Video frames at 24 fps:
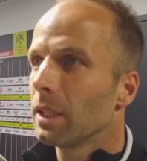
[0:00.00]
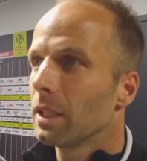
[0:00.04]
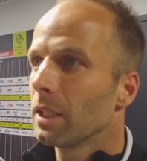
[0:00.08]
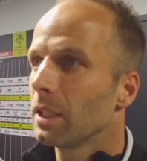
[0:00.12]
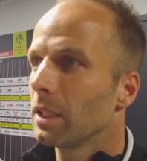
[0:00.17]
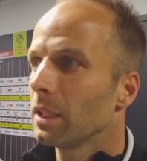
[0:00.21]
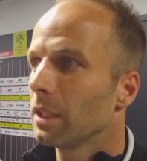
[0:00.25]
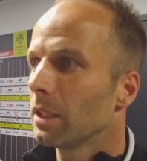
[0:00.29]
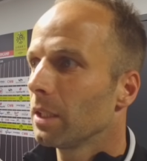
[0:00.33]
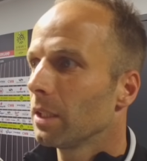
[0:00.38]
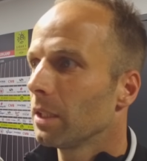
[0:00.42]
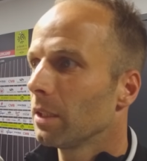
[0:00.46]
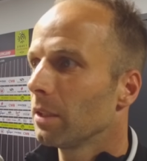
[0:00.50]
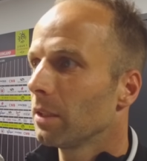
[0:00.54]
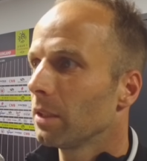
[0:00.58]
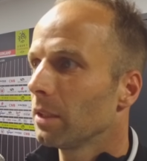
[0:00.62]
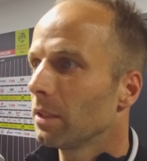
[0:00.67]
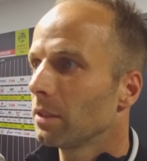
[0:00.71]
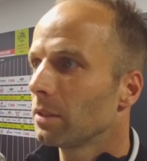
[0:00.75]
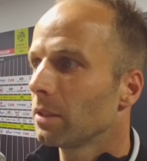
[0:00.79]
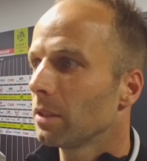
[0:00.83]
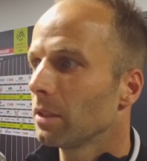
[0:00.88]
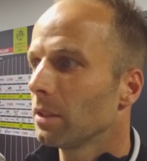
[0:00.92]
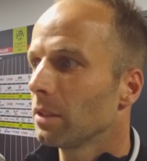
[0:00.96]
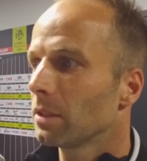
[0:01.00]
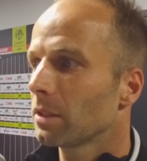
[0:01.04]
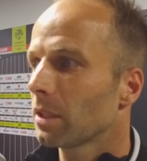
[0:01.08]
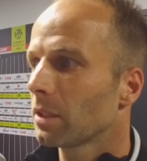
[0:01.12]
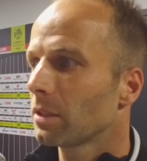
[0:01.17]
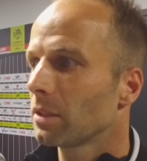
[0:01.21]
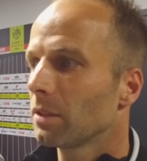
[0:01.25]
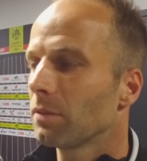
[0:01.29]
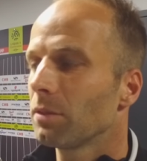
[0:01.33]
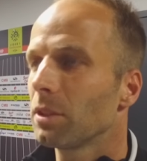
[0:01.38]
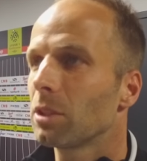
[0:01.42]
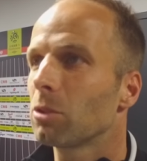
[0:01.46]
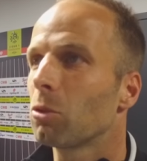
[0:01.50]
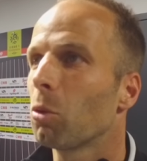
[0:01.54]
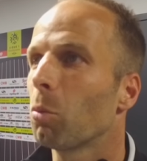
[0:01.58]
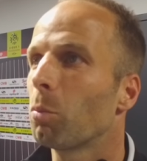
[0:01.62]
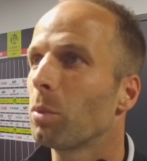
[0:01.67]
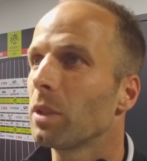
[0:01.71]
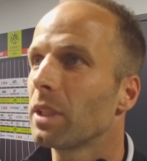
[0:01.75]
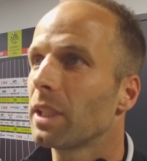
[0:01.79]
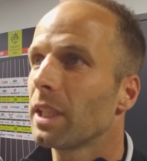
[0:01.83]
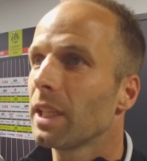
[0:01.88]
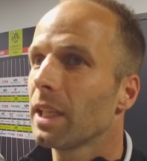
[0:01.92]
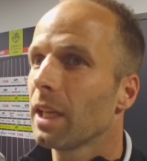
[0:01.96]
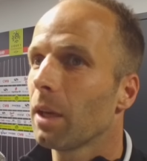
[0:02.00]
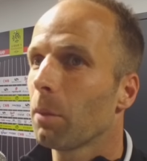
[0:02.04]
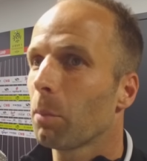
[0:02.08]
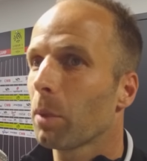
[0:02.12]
et, ça s'est vite compliqué.